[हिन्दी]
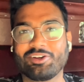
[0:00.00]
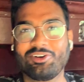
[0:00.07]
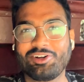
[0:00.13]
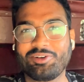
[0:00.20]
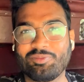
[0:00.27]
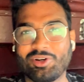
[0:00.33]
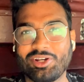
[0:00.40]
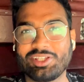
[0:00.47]
गुड
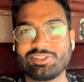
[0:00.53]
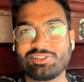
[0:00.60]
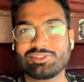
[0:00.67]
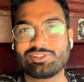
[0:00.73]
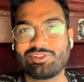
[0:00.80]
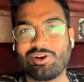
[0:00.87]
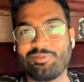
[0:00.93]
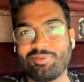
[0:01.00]
मॉर्निंग
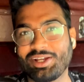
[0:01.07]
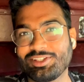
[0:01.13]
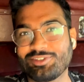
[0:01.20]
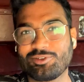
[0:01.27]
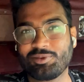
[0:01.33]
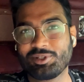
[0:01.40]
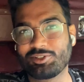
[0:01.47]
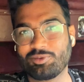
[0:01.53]
दोस्तों हमारी
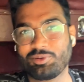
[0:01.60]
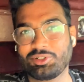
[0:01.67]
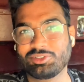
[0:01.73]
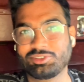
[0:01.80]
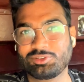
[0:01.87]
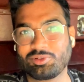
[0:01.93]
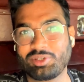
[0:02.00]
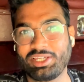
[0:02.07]
सुबह सुबह हो
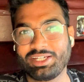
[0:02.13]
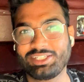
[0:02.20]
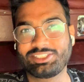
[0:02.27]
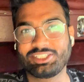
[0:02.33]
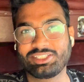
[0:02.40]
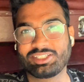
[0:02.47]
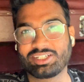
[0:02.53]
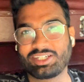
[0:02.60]
चुकी है
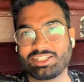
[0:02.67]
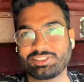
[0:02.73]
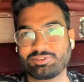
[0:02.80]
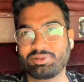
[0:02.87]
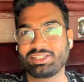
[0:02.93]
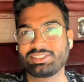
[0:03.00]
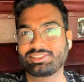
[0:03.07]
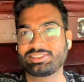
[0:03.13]
चेतक एक्सप्रेस